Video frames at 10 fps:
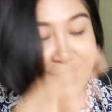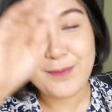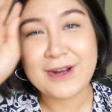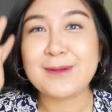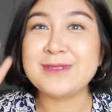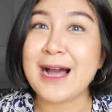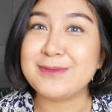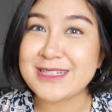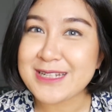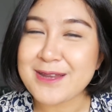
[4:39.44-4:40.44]
ก็เป็นคำถาม
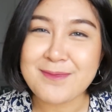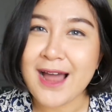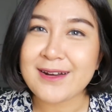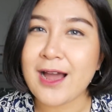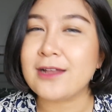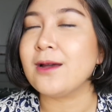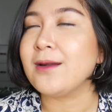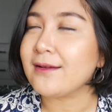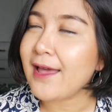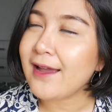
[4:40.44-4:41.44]
ที่ดีมากนะคะตอน
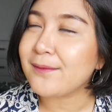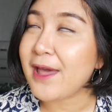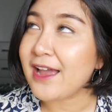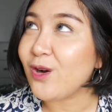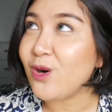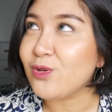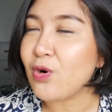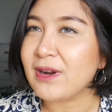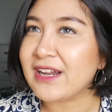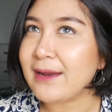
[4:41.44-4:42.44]
แรกแพรก็ง
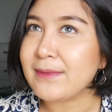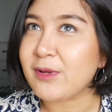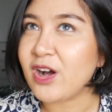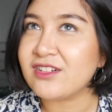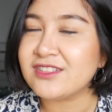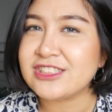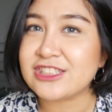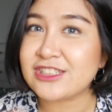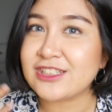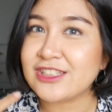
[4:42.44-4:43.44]
งเหมือนกันแบบว่า
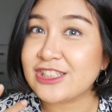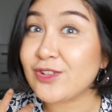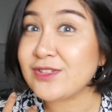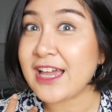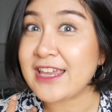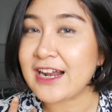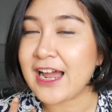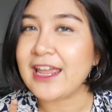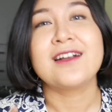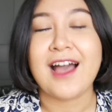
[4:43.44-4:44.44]
ต้องใส่ยัง
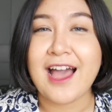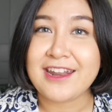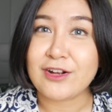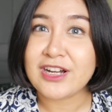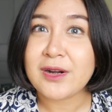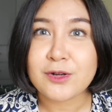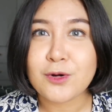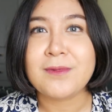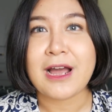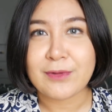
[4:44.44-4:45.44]
ไงเดี๋ยวขึ้น
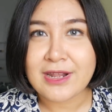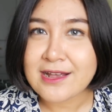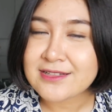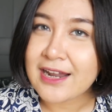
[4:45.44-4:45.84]
รูปหลักวิทยา